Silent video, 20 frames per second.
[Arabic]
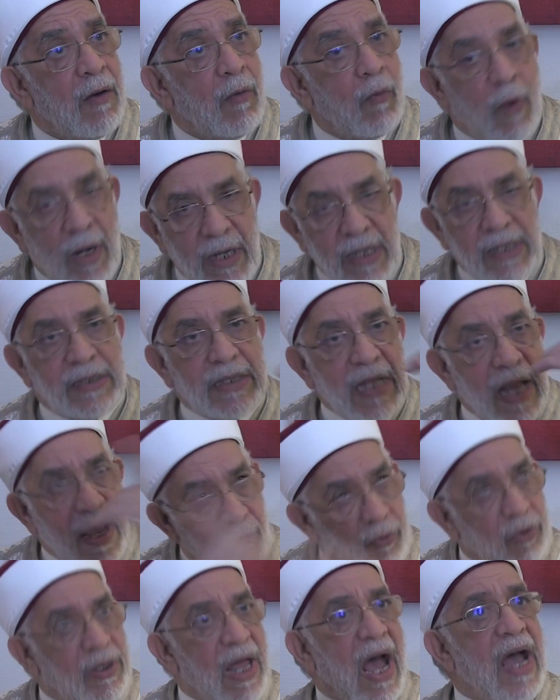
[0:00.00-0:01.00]

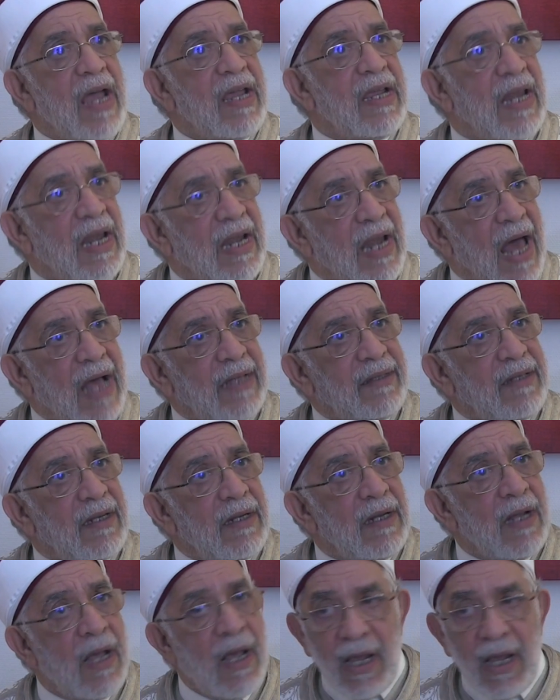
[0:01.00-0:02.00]
والإسلام دعا إلى
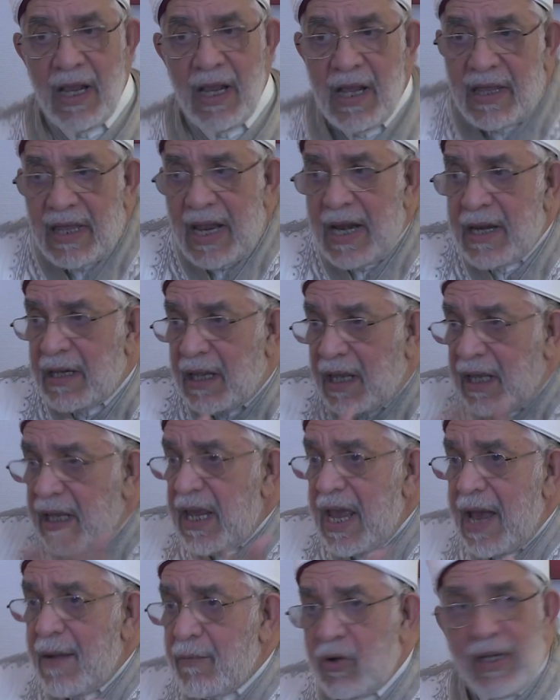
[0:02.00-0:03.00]
العدل إذا
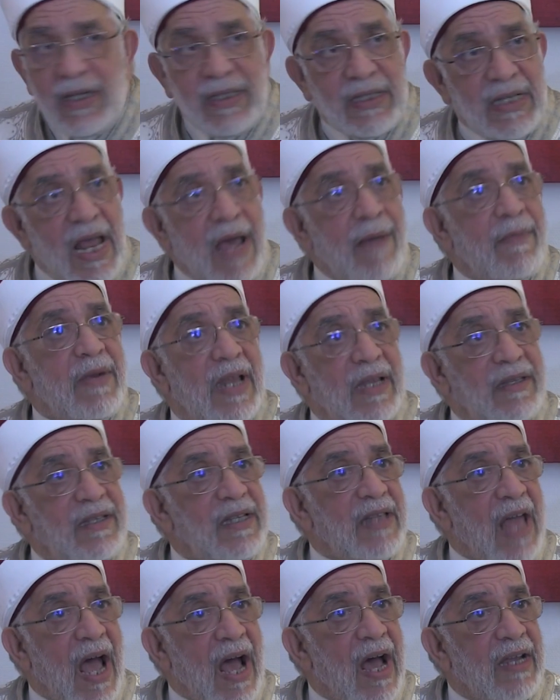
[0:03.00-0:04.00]
قيم الإسلام التي
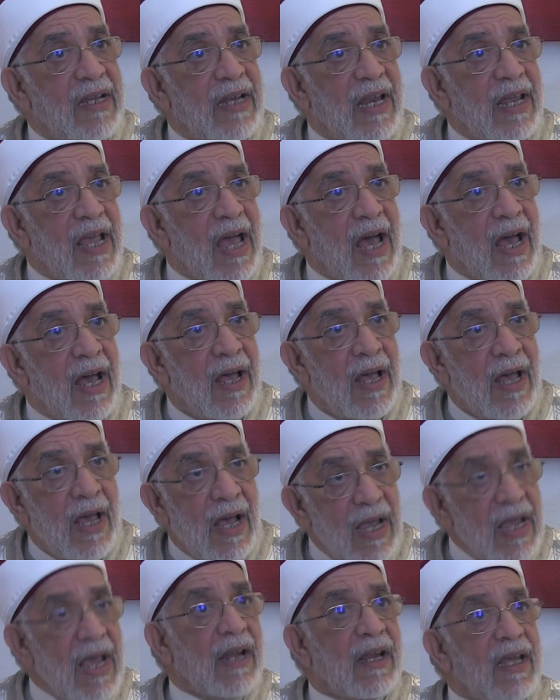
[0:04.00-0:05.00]
دعا إليها
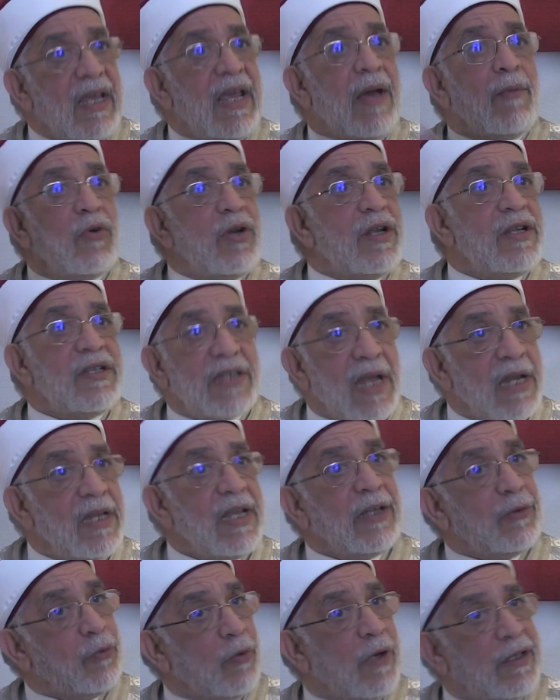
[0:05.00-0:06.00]
هي القيم
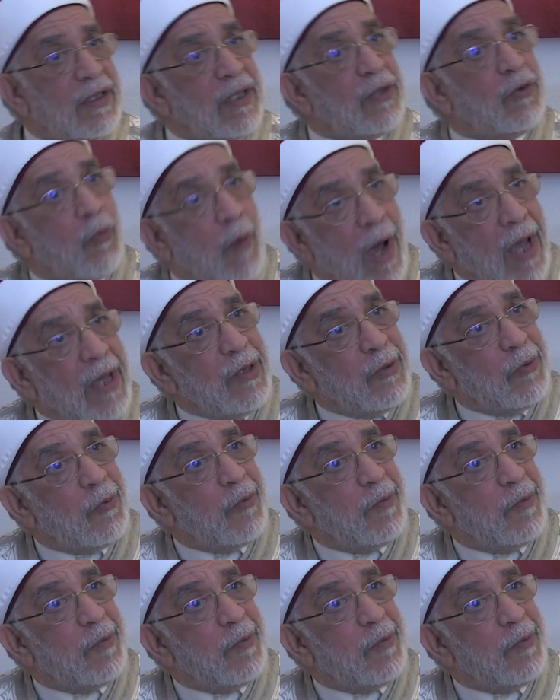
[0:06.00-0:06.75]
الإنسانية التي توحد